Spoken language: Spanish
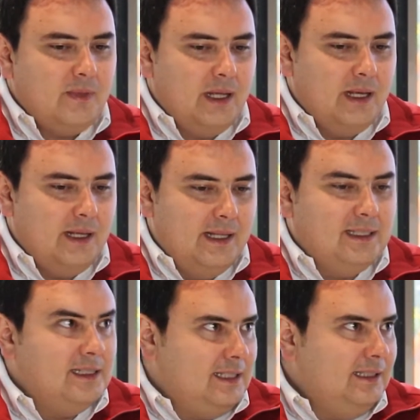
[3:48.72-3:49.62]
Eh,
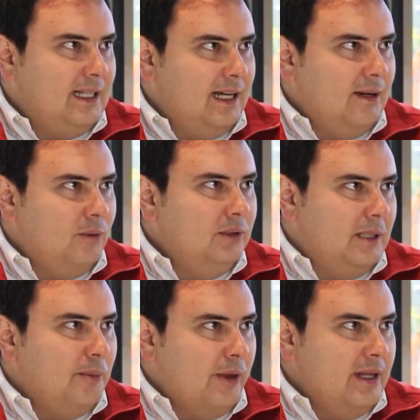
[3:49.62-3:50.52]
necesita un
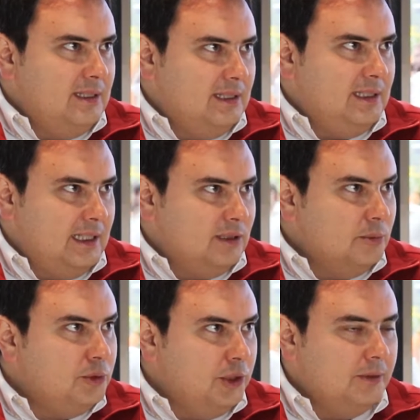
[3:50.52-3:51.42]
tipo de
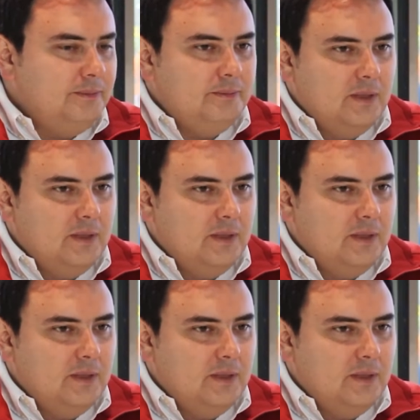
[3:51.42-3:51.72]
disrupción